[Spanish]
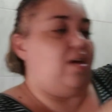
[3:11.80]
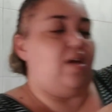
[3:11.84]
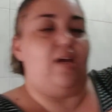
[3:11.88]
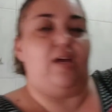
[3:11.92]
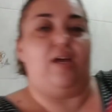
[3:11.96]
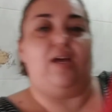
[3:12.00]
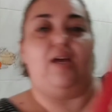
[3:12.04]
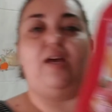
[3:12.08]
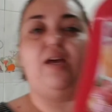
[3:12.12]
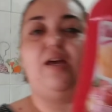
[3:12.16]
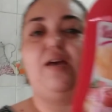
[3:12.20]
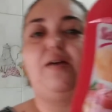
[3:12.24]

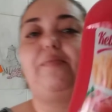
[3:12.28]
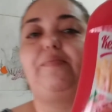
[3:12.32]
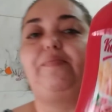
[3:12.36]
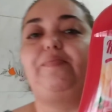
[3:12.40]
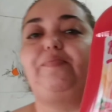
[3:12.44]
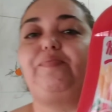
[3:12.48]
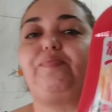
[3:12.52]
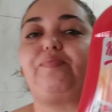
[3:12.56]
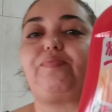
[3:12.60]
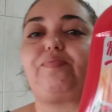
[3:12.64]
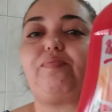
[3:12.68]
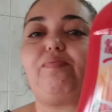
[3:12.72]

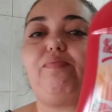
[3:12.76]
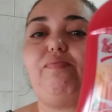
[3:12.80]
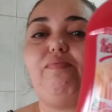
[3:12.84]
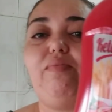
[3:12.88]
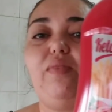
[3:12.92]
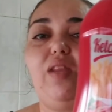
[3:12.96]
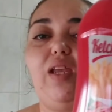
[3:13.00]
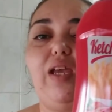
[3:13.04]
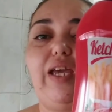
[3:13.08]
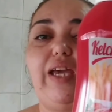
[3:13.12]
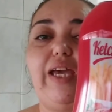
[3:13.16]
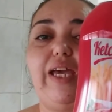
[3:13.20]
Eh,
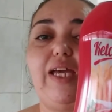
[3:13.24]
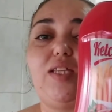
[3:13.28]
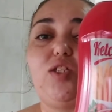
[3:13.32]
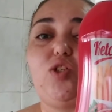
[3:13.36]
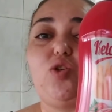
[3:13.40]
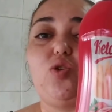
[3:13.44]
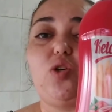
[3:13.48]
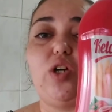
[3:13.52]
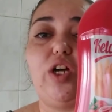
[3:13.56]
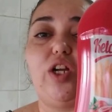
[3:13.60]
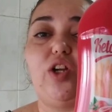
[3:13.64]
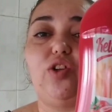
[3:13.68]

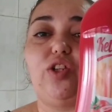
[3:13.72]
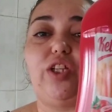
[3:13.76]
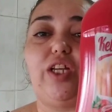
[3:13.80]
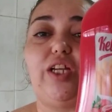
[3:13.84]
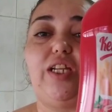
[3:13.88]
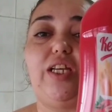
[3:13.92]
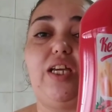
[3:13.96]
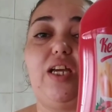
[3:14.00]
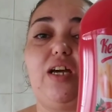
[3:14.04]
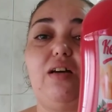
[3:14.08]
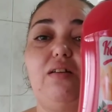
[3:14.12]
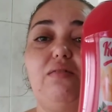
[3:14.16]
ketchup que no
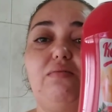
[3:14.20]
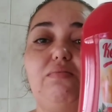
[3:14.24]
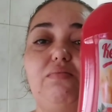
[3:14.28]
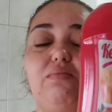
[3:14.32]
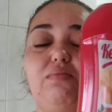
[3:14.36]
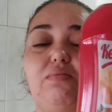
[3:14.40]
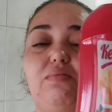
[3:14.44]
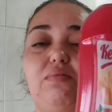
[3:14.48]
tenía,